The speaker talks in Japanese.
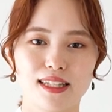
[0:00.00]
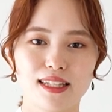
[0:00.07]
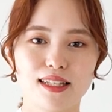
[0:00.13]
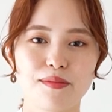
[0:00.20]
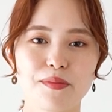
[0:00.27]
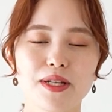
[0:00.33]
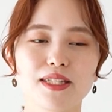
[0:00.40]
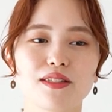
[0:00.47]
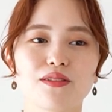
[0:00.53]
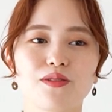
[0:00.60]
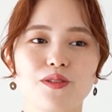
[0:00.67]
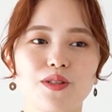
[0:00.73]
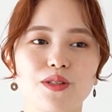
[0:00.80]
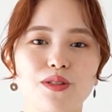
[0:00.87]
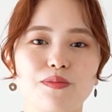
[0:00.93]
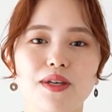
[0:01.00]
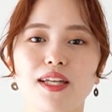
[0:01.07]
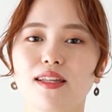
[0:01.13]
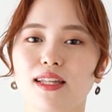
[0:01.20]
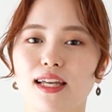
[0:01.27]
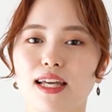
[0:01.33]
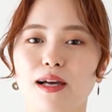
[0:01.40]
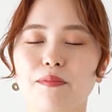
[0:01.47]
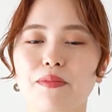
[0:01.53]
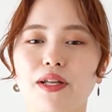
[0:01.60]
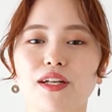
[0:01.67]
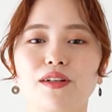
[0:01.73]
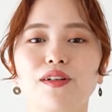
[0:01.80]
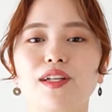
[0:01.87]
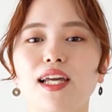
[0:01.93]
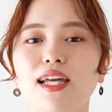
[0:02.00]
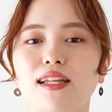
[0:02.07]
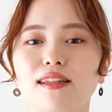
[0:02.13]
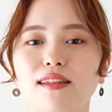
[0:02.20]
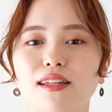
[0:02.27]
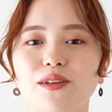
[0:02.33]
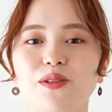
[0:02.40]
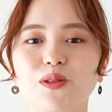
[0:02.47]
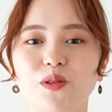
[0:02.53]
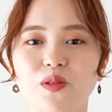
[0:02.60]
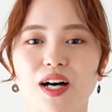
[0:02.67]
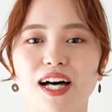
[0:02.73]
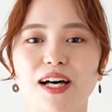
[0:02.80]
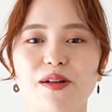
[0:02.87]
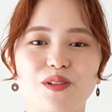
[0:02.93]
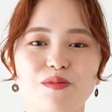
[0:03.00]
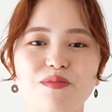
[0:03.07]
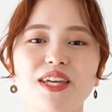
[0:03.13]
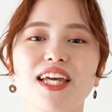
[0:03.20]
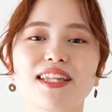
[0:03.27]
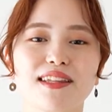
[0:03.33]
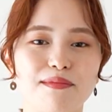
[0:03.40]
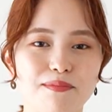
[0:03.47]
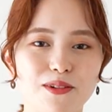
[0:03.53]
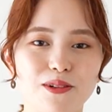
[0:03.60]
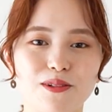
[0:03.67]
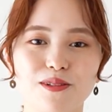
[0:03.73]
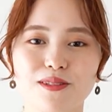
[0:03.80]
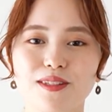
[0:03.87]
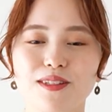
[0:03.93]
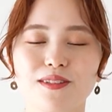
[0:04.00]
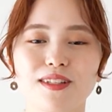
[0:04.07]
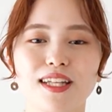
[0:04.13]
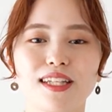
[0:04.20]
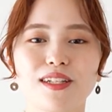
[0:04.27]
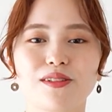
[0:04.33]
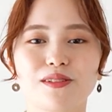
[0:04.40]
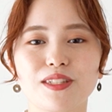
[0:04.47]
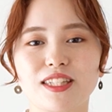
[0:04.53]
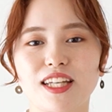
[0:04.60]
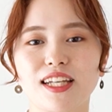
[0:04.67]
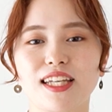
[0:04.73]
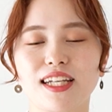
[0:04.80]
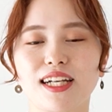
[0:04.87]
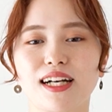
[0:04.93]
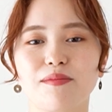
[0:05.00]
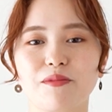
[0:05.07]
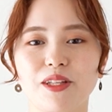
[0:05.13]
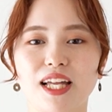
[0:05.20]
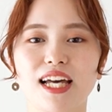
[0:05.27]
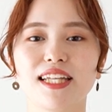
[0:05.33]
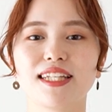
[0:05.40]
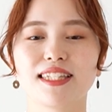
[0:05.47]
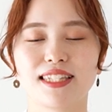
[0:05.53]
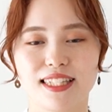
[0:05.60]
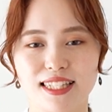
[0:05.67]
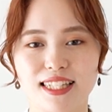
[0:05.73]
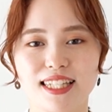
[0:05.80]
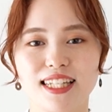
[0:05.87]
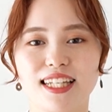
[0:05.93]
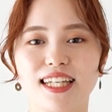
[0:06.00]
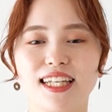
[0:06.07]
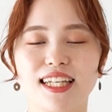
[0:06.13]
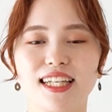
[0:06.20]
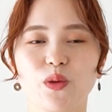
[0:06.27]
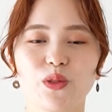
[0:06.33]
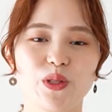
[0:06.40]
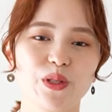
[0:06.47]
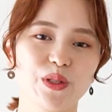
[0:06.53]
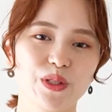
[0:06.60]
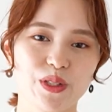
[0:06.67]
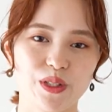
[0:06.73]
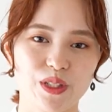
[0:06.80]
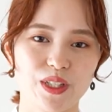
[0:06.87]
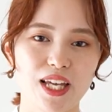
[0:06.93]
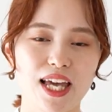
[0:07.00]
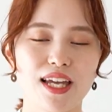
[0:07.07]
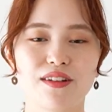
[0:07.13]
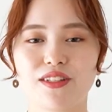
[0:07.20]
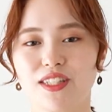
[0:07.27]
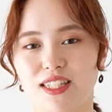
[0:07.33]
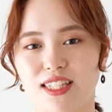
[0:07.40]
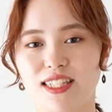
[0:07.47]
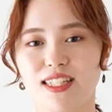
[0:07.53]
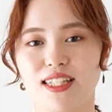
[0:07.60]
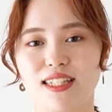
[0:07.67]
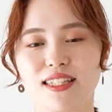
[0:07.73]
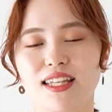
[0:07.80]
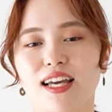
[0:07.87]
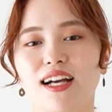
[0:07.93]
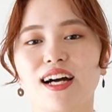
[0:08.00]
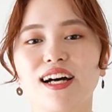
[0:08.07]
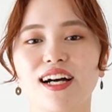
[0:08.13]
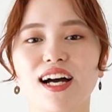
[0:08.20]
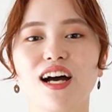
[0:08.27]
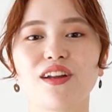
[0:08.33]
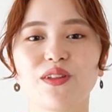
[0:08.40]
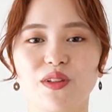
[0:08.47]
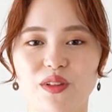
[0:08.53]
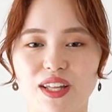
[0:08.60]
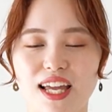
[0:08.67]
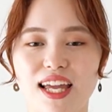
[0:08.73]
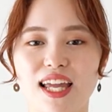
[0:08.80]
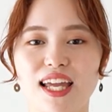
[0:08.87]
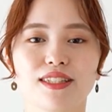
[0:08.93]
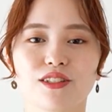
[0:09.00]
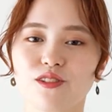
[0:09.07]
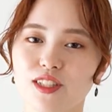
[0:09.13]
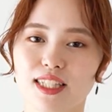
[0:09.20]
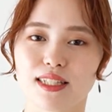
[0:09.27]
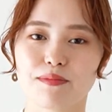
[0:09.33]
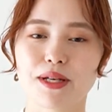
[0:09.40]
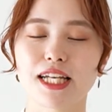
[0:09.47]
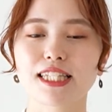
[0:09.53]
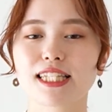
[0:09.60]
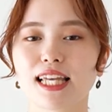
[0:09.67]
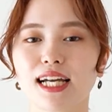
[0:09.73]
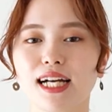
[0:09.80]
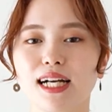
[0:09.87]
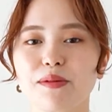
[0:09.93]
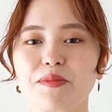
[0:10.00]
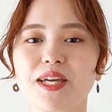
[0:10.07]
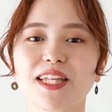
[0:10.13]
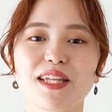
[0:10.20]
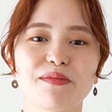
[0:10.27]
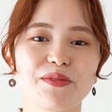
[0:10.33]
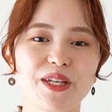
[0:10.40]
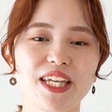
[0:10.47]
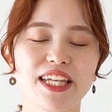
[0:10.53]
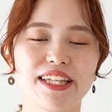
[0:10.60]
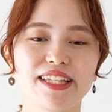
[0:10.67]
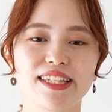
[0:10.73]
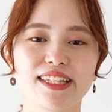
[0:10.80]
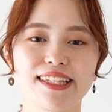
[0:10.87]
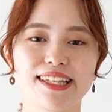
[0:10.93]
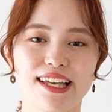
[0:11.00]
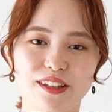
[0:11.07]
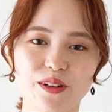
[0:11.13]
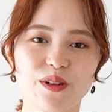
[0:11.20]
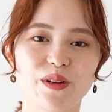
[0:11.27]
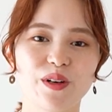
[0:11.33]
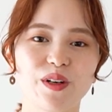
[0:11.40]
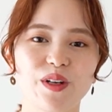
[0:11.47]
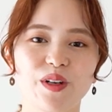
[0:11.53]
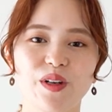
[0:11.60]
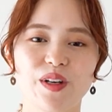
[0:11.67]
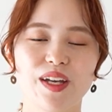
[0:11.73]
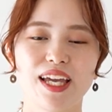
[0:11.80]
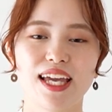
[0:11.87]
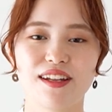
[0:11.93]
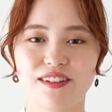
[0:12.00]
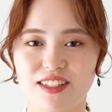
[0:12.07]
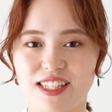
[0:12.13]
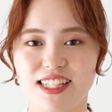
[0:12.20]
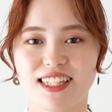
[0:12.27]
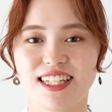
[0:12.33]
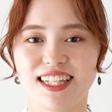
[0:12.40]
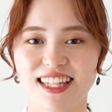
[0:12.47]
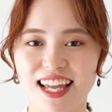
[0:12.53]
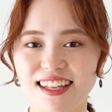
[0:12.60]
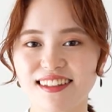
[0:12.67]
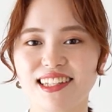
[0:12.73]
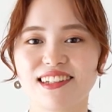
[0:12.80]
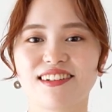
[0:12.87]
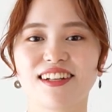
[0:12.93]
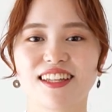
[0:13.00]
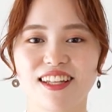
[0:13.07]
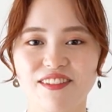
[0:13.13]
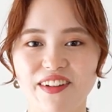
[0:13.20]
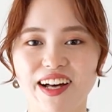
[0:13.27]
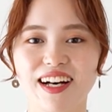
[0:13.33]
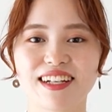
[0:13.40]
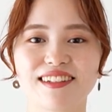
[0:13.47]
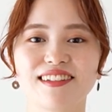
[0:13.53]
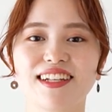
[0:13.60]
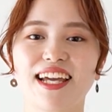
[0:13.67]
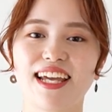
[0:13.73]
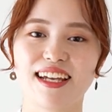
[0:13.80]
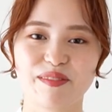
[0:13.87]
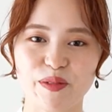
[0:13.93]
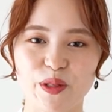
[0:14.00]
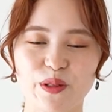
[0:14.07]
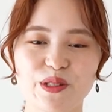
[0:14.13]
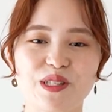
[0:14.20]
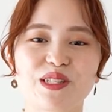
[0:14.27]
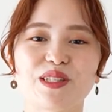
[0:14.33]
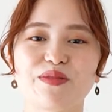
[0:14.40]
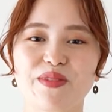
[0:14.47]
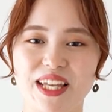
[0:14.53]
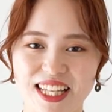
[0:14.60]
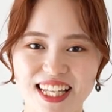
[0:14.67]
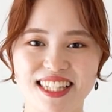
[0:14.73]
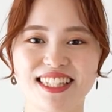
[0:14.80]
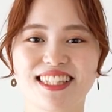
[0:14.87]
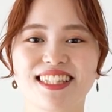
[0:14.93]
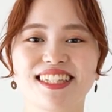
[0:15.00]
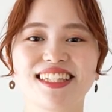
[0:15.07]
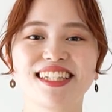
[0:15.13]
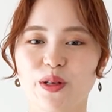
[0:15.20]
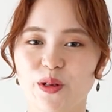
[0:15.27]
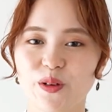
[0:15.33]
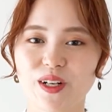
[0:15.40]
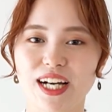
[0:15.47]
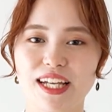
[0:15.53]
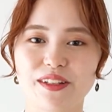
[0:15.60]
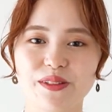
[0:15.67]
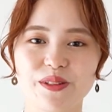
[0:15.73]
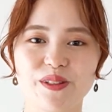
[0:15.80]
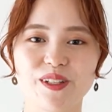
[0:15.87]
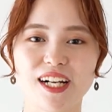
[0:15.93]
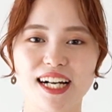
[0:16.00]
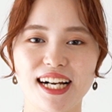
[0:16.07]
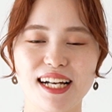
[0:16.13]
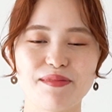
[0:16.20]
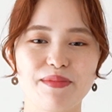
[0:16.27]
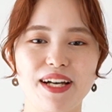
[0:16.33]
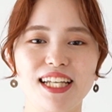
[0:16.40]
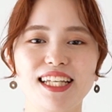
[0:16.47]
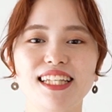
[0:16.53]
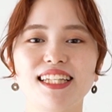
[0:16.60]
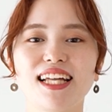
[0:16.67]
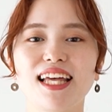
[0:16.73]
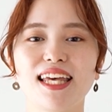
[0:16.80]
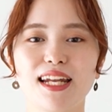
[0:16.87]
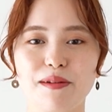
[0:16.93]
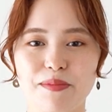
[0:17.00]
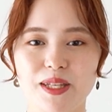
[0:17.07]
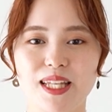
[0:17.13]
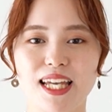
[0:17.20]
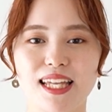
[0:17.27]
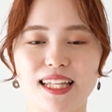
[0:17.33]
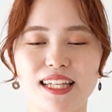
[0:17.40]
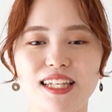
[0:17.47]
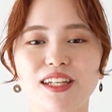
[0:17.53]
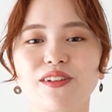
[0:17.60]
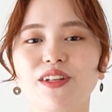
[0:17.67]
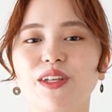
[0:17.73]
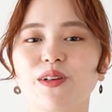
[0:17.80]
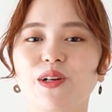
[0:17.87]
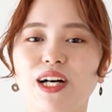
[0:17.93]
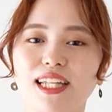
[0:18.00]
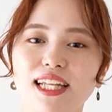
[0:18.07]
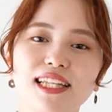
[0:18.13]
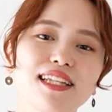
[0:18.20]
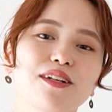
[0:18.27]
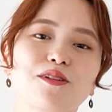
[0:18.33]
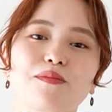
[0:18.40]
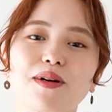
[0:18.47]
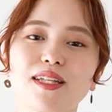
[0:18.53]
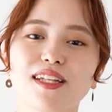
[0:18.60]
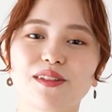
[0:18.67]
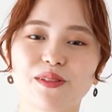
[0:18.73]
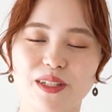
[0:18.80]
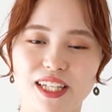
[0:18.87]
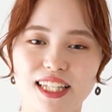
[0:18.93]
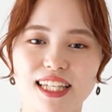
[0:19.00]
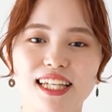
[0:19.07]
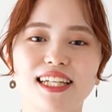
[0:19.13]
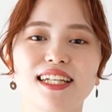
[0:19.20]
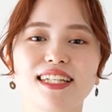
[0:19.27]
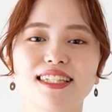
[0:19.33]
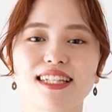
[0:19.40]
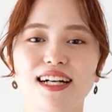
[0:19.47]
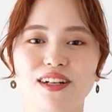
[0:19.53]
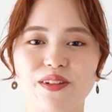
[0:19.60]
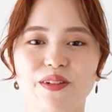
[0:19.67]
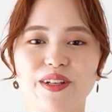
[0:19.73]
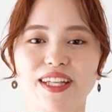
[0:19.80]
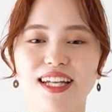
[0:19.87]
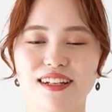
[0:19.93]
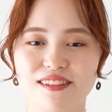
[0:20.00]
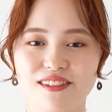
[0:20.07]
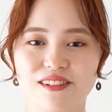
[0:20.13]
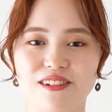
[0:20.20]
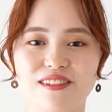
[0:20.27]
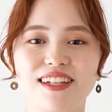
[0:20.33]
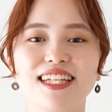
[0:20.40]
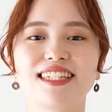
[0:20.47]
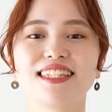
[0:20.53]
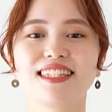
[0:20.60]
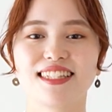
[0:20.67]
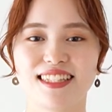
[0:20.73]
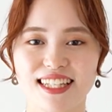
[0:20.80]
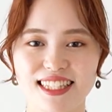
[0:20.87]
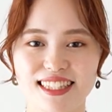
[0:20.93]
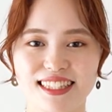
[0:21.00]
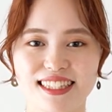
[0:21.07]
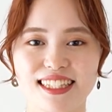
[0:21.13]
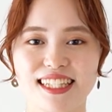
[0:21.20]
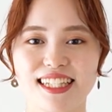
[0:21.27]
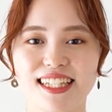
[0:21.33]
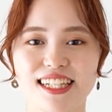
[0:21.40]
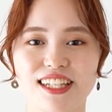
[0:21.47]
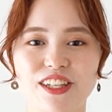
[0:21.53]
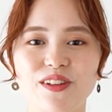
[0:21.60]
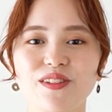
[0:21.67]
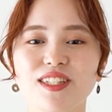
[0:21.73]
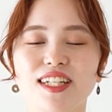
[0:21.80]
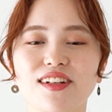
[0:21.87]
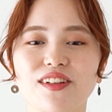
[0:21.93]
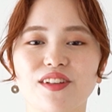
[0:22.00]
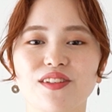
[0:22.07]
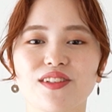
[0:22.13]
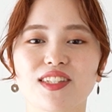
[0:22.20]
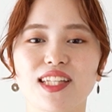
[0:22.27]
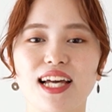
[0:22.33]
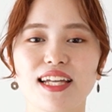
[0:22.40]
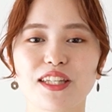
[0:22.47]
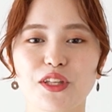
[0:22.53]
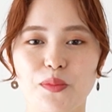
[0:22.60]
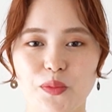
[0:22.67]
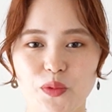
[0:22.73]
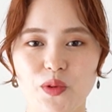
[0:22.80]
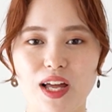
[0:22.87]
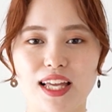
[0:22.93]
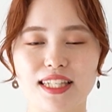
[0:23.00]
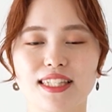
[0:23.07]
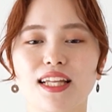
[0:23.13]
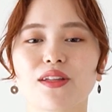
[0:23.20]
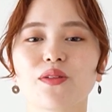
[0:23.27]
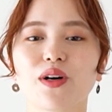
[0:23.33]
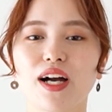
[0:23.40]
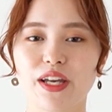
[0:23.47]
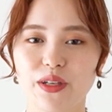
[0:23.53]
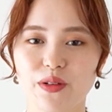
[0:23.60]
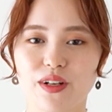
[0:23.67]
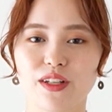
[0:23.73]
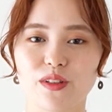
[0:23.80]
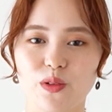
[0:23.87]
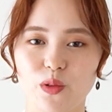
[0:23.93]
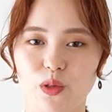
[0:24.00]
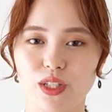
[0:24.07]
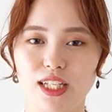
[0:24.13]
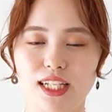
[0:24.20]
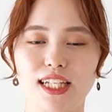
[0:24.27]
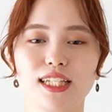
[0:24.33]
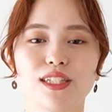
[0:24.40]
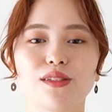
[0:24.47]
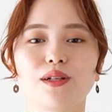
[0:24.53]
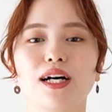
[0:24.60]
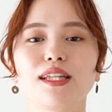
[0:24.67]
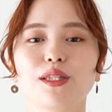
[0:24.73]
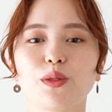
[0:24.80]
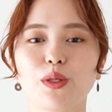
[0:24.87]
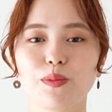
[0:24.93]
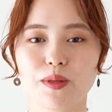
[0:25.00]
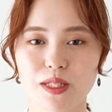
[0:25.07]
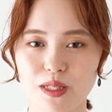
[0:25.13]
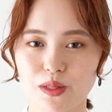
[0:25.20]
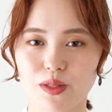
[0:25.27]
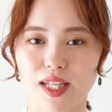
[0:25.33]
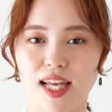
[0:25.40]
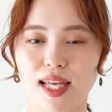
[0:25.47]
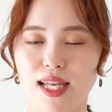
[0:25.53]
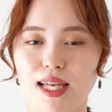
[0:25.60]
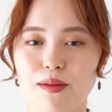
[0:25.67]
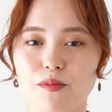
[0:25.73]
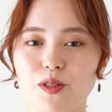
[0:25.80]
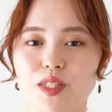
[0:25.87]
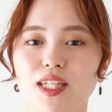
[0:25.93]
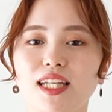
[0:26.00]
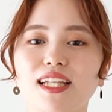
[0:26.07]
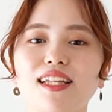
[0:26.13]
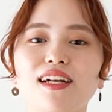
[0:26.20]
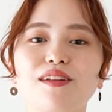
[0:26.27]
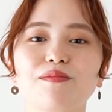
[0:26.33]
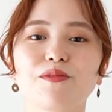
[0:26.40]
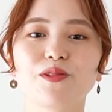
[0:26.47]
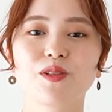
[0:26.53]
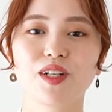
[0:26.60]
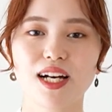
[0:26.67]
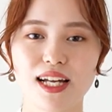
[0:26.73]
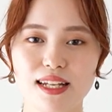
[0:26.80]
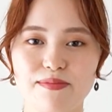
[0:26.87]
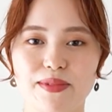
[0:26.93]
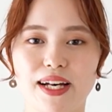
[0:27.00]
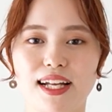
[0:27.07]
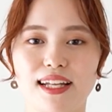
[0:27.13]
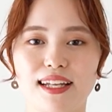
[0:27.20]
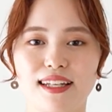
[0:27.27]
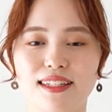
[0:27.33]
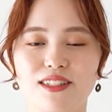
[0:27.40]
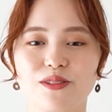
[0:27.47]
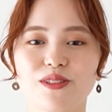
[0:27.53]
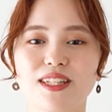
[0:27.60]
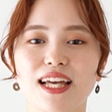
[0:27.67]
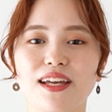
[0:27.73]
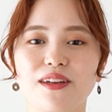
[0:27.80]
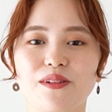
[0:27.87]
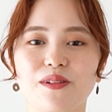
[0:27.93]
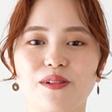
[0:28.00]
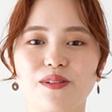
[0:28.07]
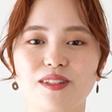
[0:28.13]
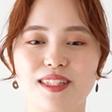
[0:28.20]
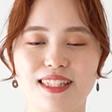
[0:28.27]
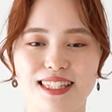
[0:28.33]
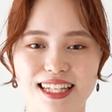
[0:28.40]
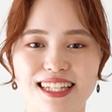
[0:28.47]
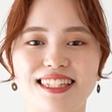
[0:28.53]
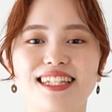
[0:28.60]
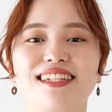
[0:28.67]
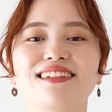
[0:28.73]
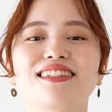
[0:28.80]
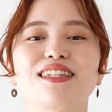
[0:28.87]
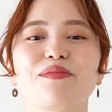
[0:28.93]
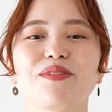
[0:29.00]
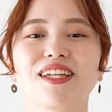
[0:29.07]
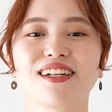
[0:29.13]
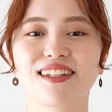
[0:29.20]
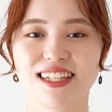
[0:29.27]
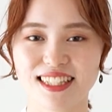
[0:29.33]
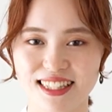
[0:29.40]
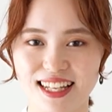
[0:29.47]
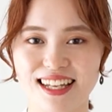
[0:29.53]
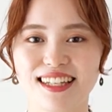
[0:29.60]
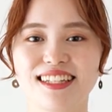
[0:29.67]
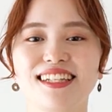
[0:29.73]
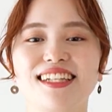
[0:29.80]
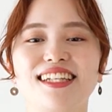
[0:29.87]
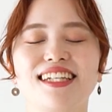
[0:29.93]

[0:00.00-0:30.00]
でまあそういう面でやっぱりグレーっていうのは見えてもそんなにこう下着感もないですし、程よくヘルシーに透け感があるので少しまあ透け感が見えてもいいけどヘルシーに着たいっていう方はグレーもおすすめです。今回の動画が、まあ、インナー選びで何色着ようかなって困った時に参考になると嬉しいです。今日着用したアイテムは下の概要欄の方にリンクを貼っておりますので、もし気になるものがあれば詳細をぜひチェックしてみてください。